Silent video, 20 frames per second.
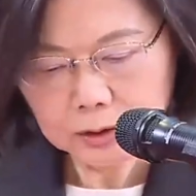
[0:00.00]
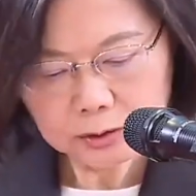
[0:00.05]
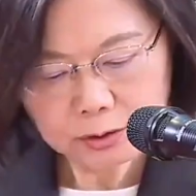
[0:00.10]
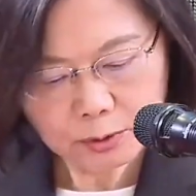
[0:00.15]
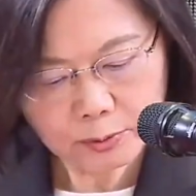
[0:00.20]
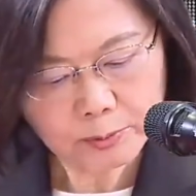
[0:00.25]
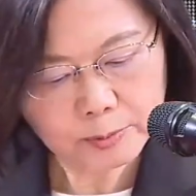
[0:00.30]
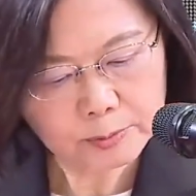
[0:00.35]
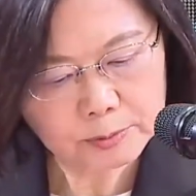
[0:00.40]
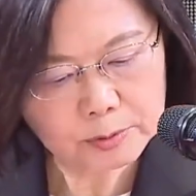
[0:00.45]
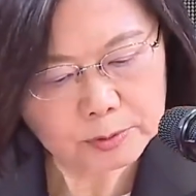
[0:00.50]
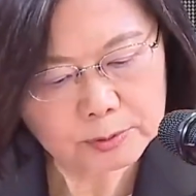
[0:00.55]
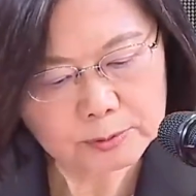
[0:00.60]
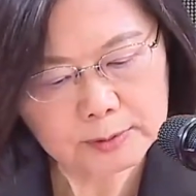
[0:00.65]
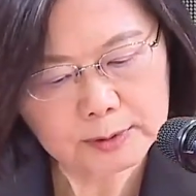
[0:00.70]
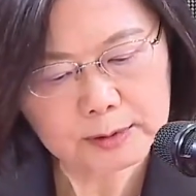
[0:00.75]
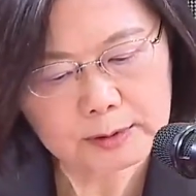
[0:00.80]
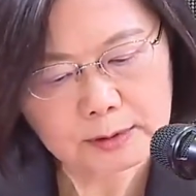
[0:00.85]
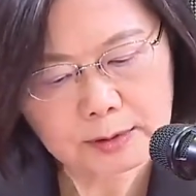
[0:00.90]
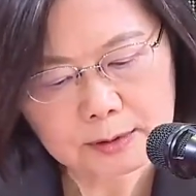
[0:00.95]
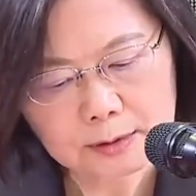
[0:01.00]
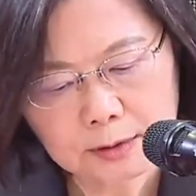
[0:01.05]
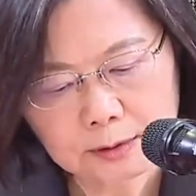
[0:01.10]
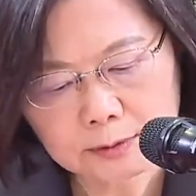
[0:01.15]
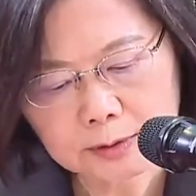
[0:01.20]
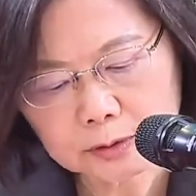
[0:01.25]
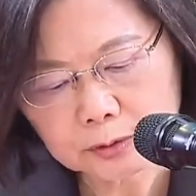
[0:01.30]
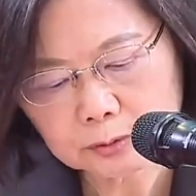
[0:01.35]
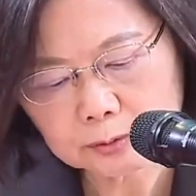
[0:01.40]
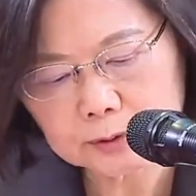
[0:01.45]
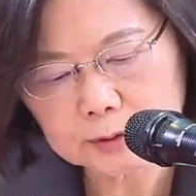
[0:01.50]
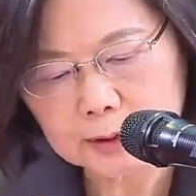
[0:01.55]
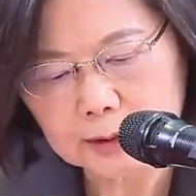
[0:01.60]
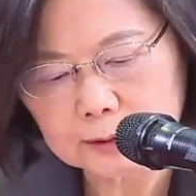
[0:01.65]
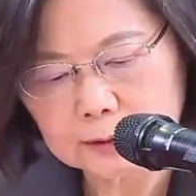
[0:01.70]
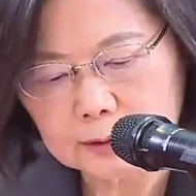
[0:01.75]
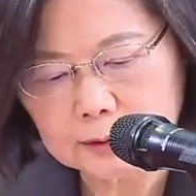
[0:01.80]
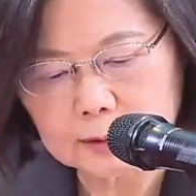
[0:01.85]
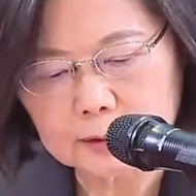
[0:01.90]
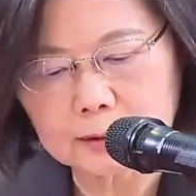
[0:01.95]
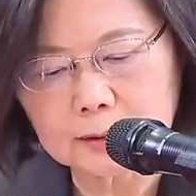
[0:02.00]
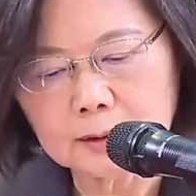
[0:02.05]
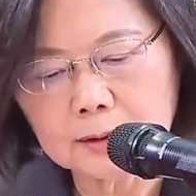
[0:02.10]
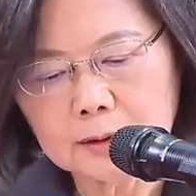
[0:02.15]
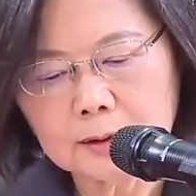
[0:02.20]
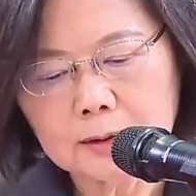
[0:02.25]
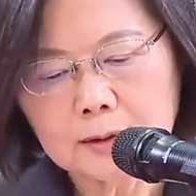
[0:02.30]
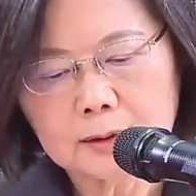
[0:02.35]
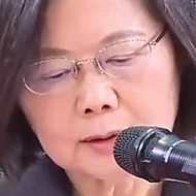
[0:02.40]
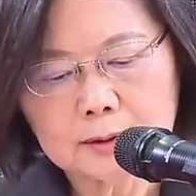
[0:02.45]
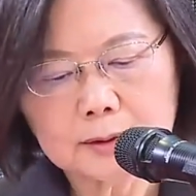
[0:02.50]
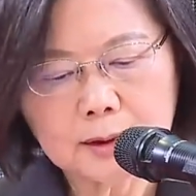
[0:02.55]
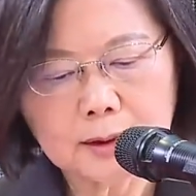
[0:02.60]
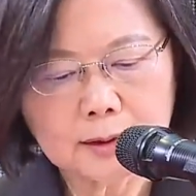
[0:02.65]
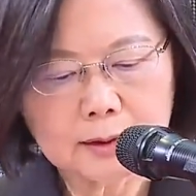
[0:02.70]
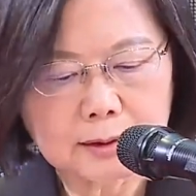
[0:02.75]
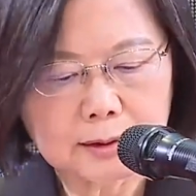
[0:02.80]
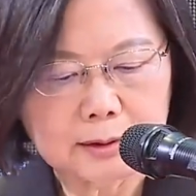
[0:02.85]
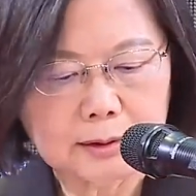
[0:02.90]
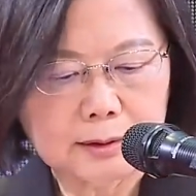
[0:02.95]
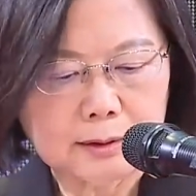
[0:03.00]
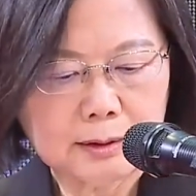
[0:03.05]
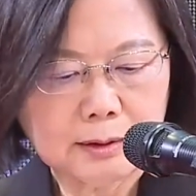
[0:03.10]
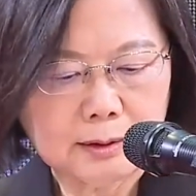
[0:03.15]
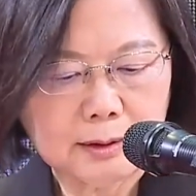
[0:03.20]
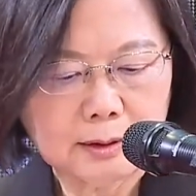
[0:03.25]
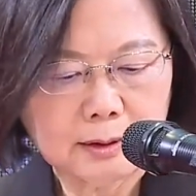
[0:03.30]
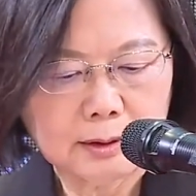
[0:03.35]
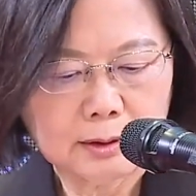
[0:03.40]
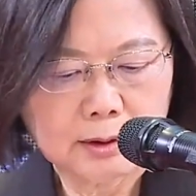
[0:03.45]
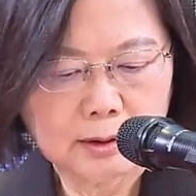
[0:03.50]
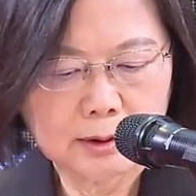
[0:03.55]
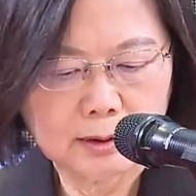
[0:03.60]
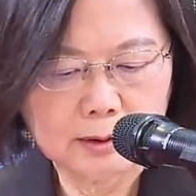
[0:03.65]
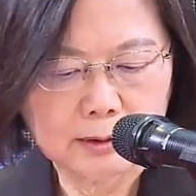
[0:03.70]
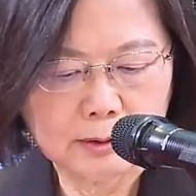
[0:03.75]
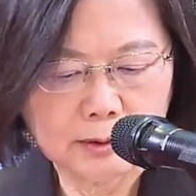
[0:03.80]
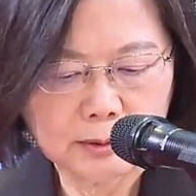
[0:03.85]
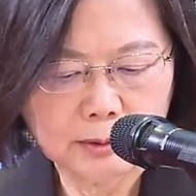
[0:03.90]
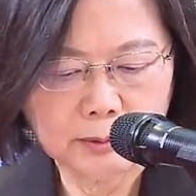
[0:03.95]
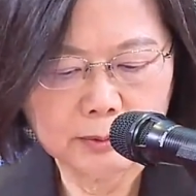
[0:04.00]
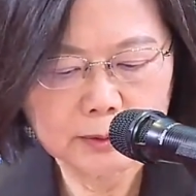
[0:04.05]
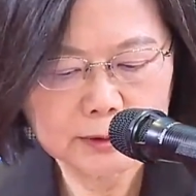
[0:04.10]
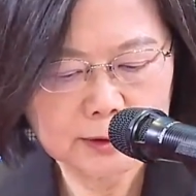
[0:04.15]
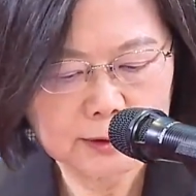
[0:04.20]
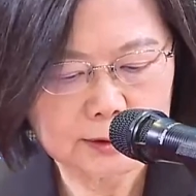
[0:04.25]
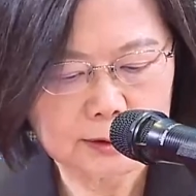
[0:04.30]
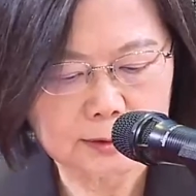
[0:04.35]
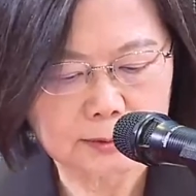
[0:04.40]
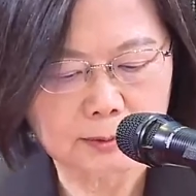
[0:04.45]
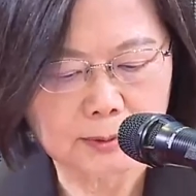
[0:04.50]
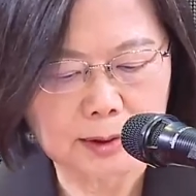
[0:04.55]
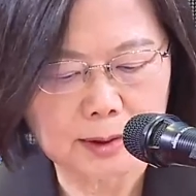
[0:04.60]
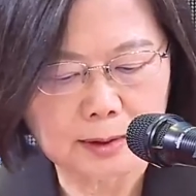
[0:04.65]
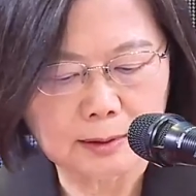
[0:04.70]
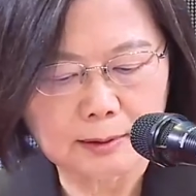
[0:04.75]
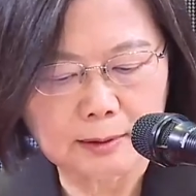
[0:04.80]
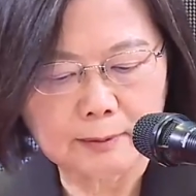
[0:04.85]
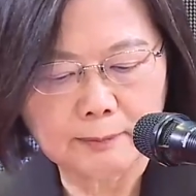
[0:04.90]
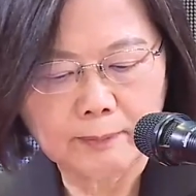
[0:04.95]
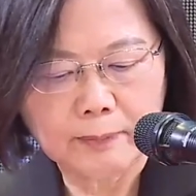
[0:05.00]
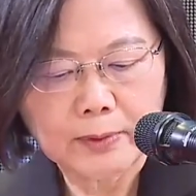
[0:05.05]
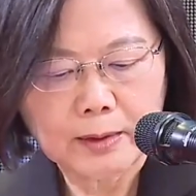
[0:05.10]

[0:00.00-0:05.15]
从除了社会住宅的这个呃供给之外哈，